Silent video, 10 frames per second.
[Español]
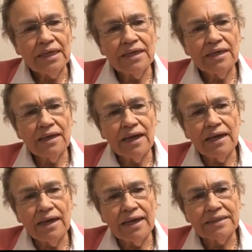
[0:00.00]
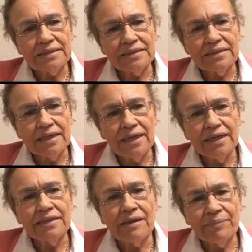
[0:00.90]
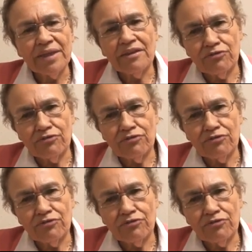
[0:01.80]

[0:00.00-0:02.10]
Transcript: y, este, y también